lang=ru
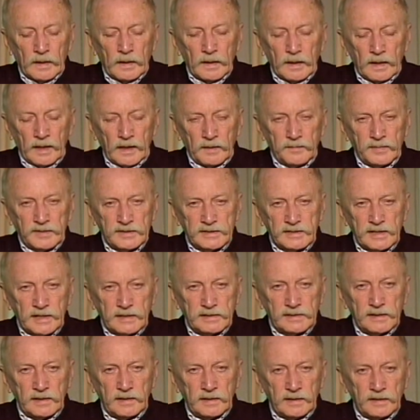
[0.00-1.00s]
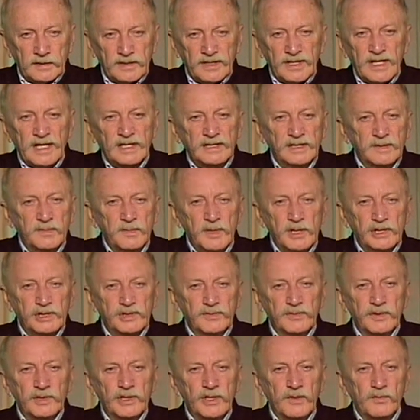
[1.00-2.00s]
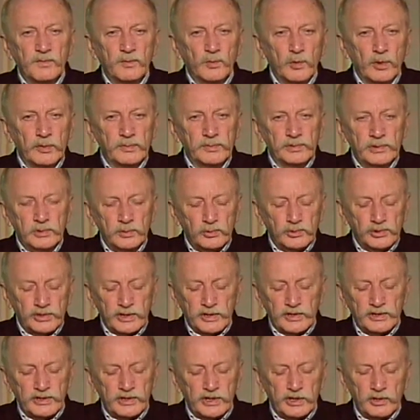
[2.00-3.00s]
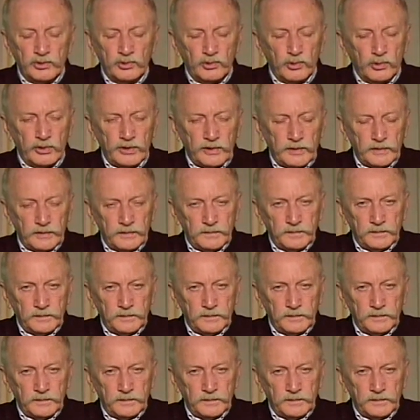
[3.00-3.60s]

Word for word: Обязательно не смешивай ни в коем случае с едой